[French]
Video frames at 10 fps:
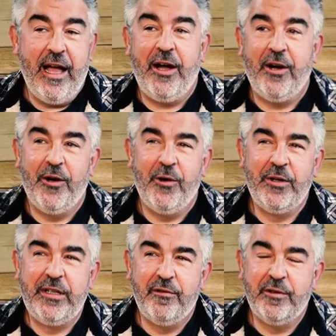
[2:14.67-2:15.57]
Euh, au
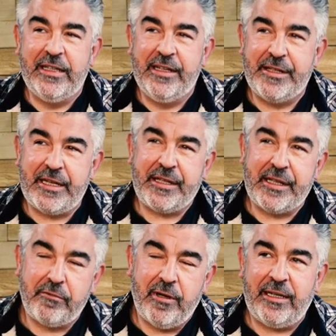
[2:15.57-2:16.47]
niveau des
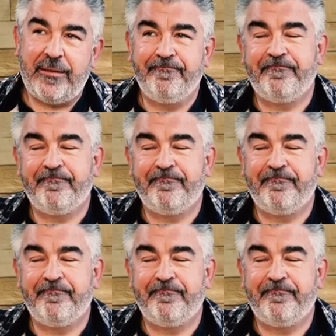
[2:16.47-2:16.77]
accessoires,